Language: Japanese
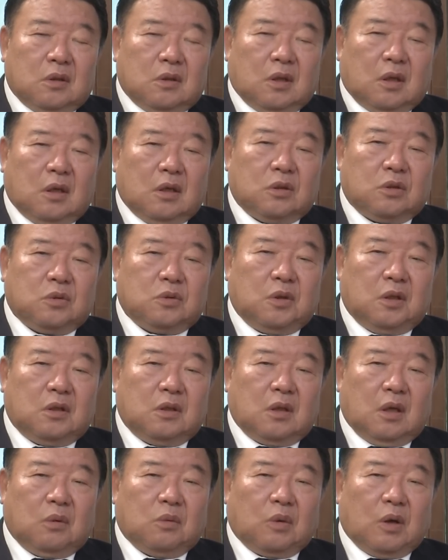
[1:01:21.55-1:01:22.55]
ななじゅうね
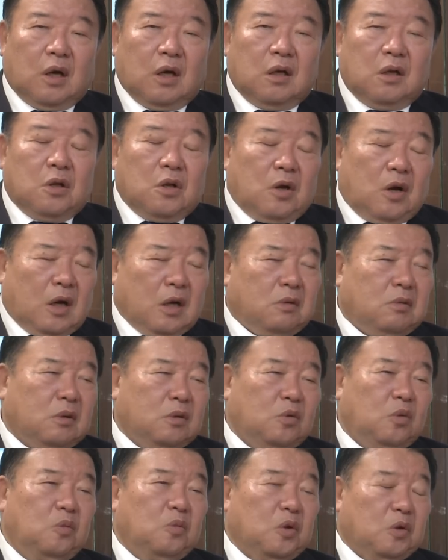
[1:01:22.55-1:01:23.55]
ん談話あれは
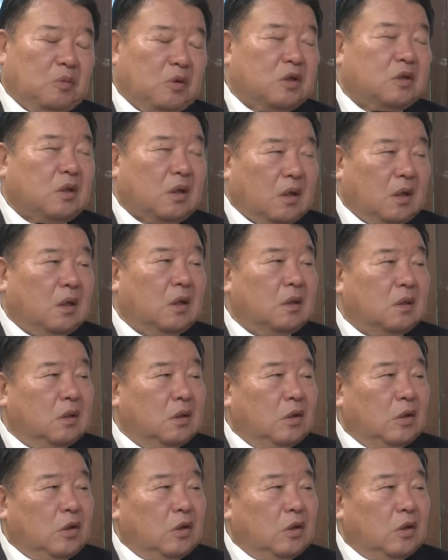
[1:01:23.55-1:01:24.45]
どう思いましたか。